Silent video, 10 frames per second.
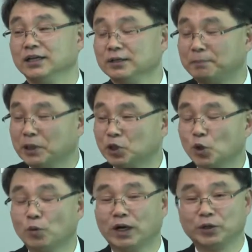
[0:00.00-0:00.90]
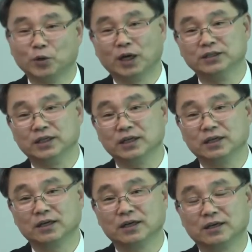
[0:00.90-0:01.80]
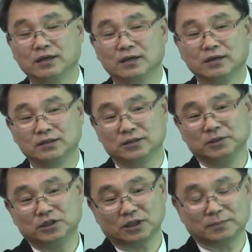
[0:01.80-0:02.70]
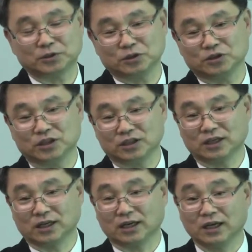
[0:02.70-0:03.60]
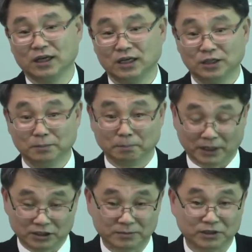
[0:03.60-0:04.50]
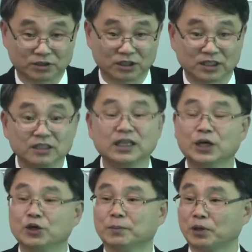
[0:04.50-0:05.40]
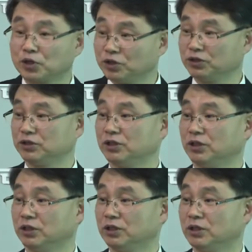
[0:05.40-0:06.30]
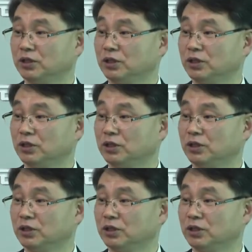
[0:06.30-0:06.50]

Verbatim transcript: 이 베드로와 요한이 이 지금 이스라엘 백성들에게 말씀했던 그 내용이 바로 그것이죠.